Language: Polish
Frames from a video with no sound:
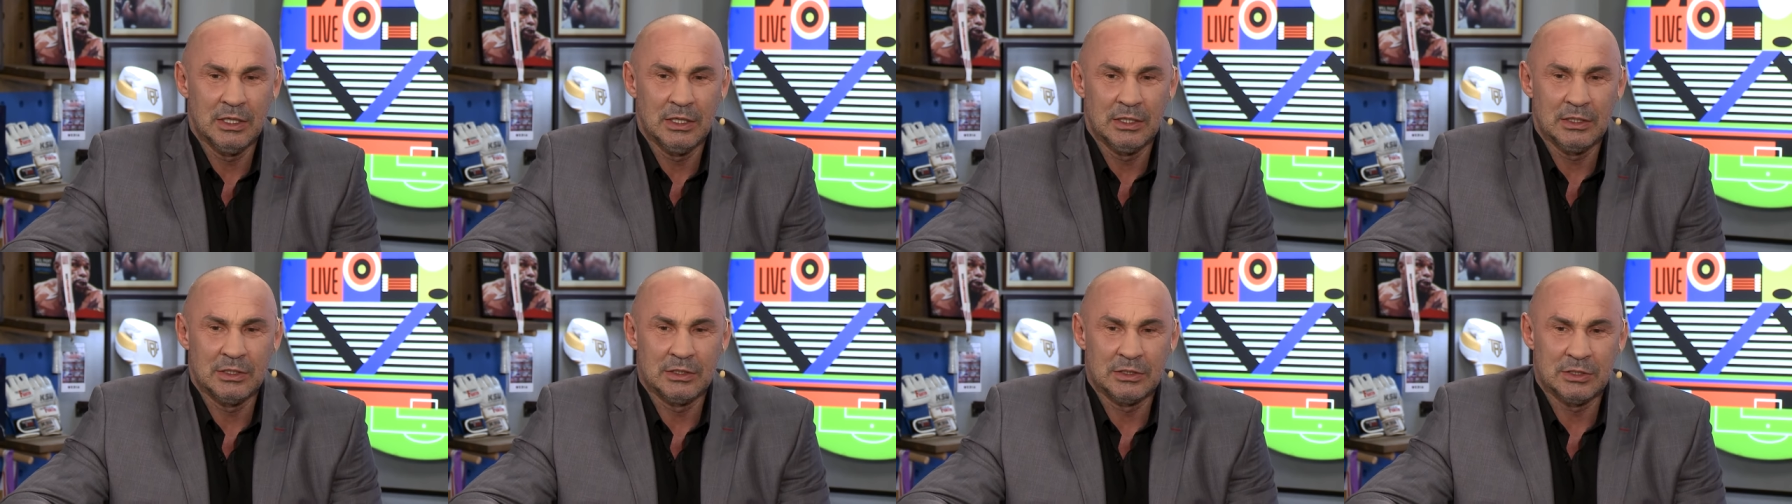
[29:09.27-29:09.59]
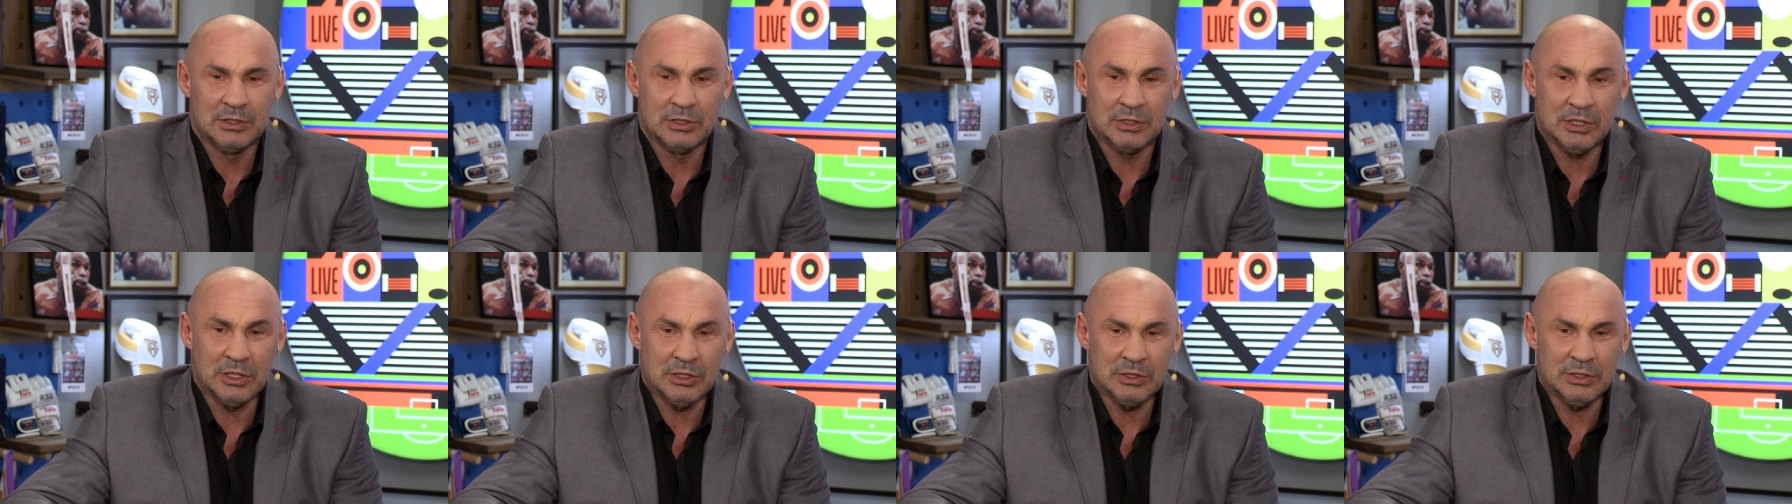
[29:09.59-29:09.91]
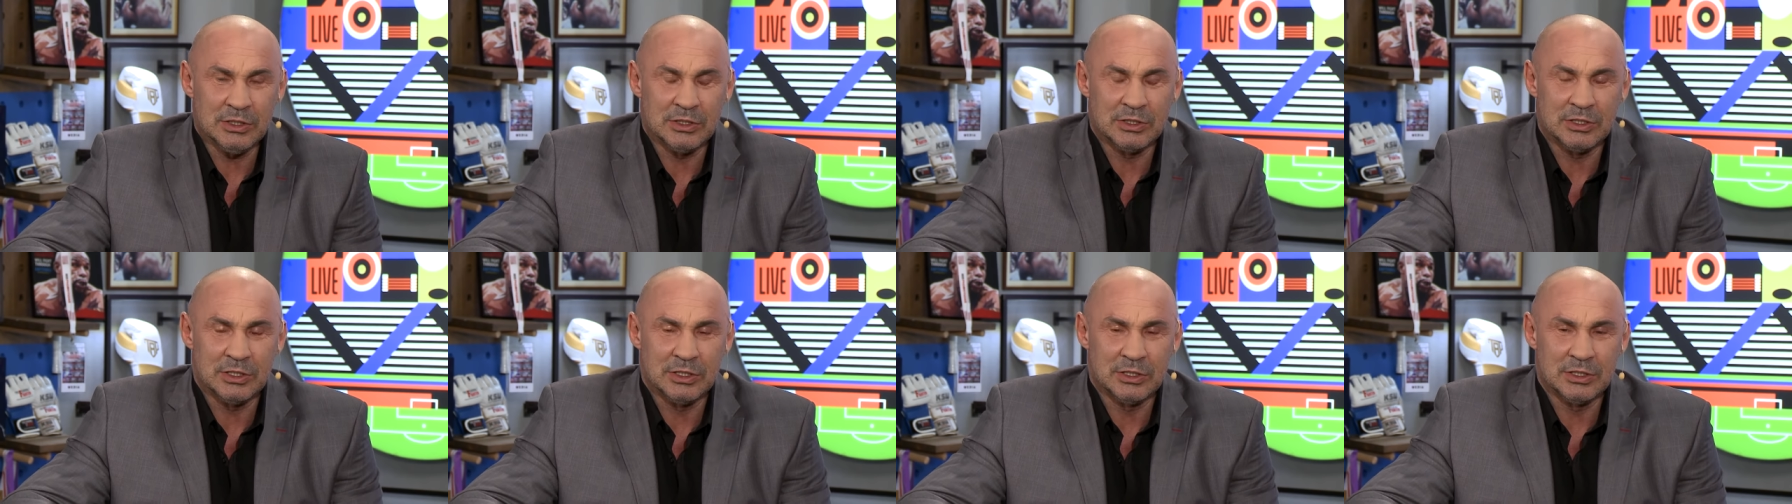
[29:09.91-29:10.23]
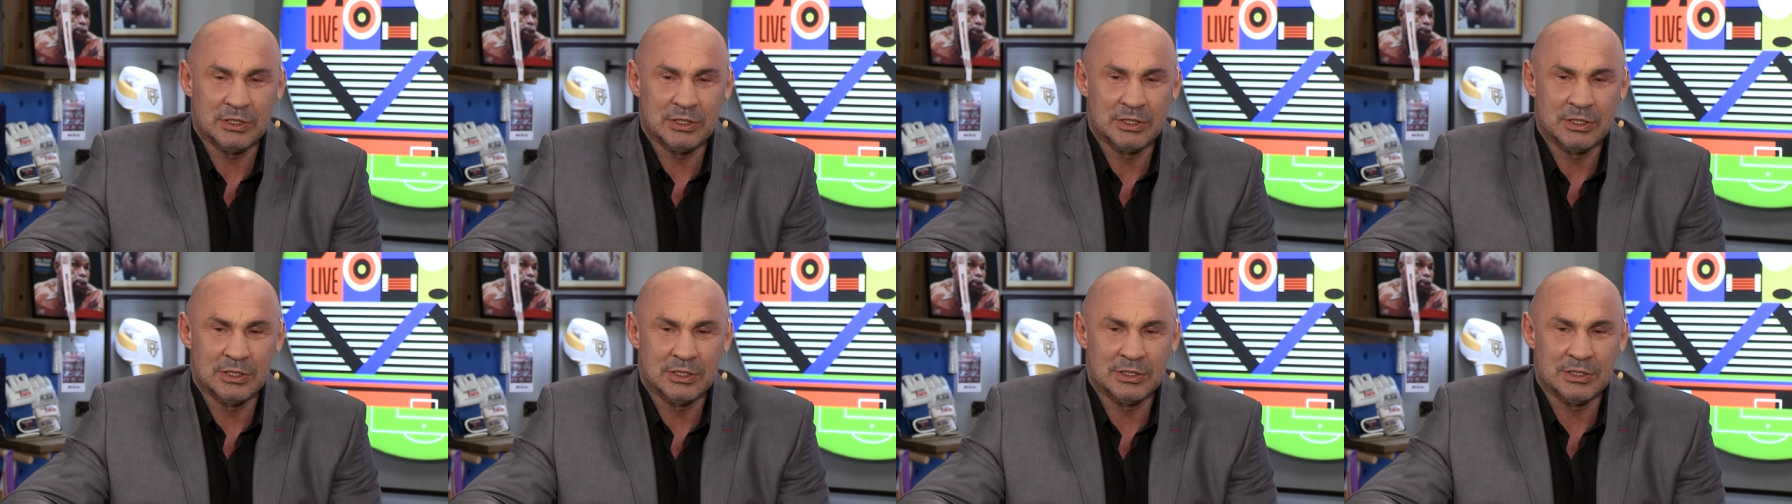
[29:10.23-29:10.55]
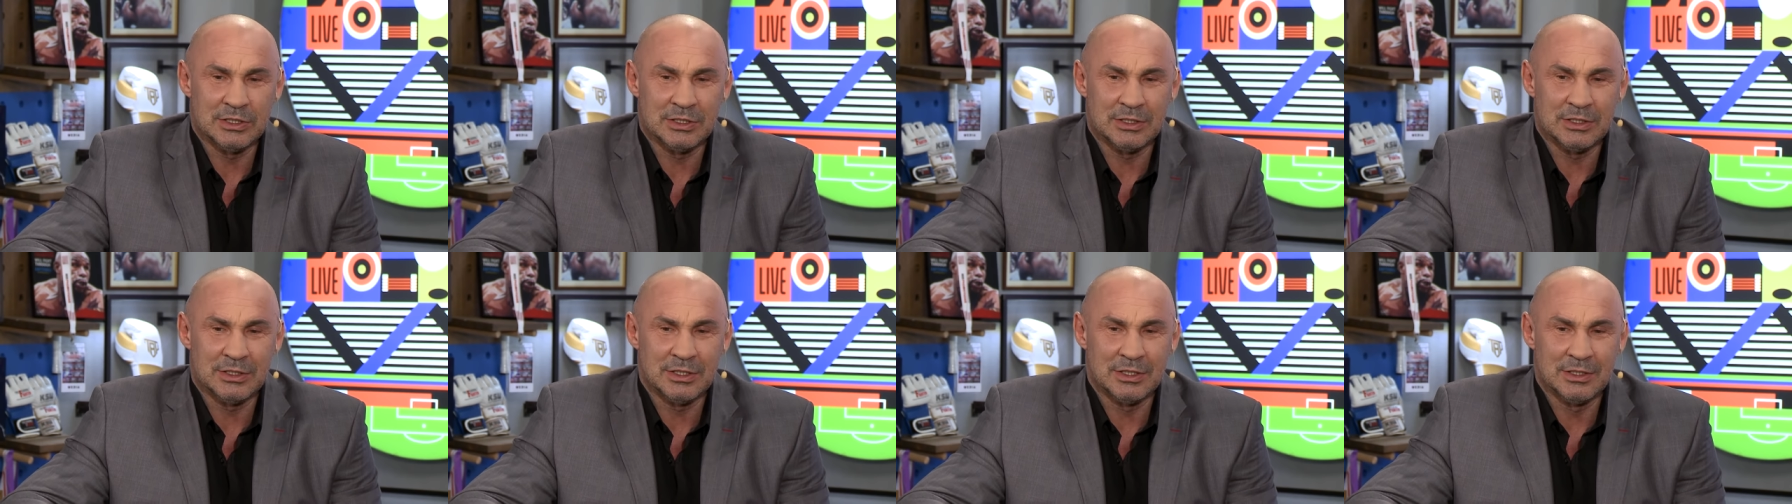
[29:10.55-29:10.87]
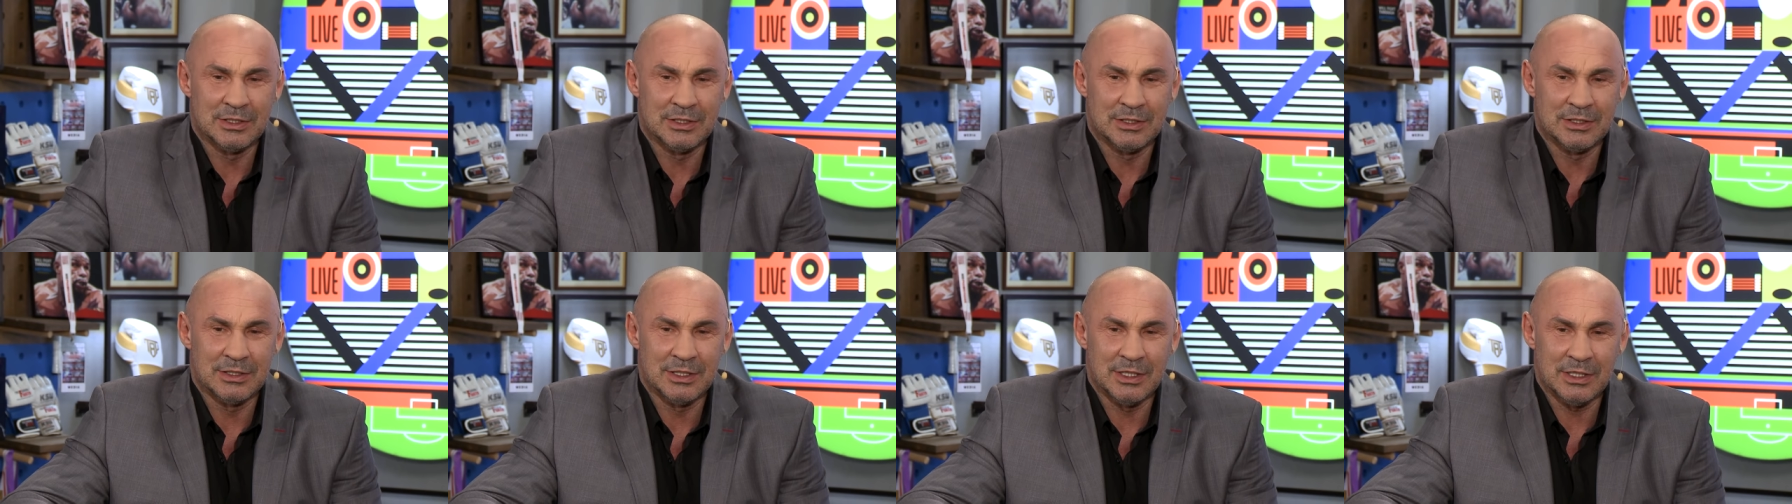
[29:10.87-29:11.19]
E, trzecia rzecz jest
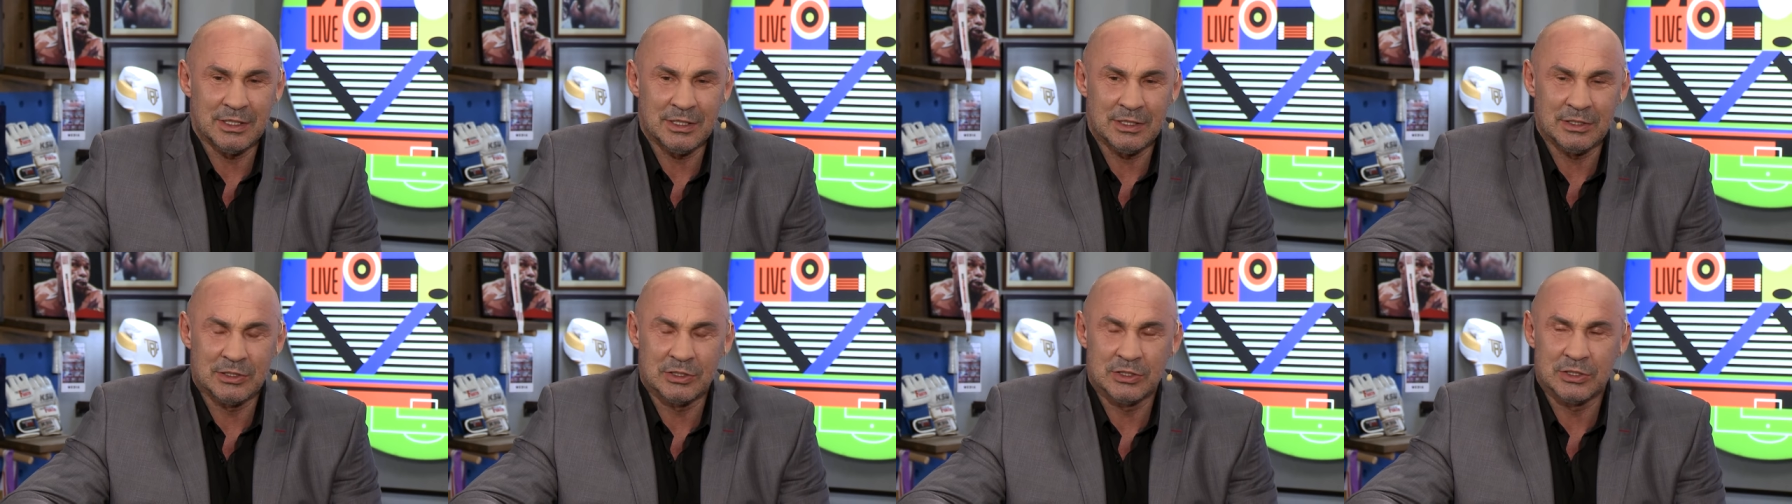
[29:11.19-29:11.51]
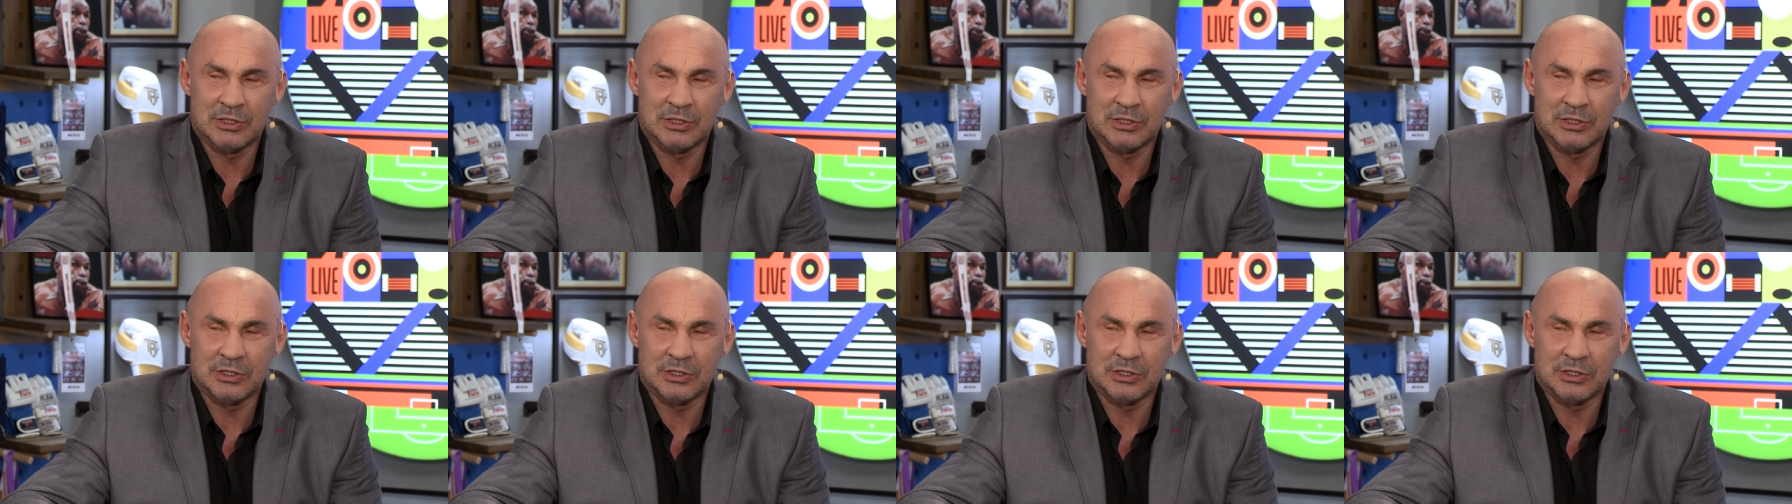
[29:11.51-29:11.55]
e, taka,